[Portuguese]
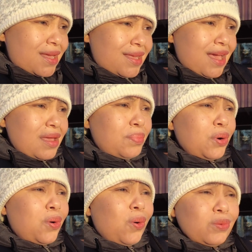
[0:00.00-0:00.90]
E aí,
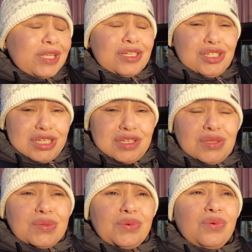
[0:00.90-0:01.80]
por conta
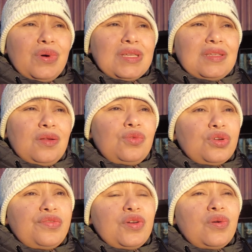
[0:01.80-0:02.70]
disso, o asilo
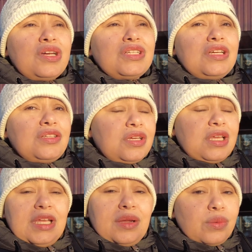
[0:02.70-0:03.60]
notificou a gente
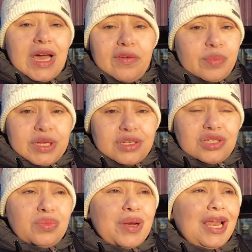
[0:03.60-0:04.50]
que não dava para a
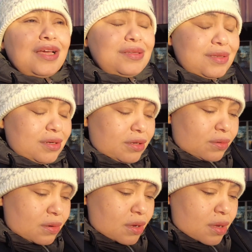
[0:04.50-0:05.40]
gente ir para lá esse ano,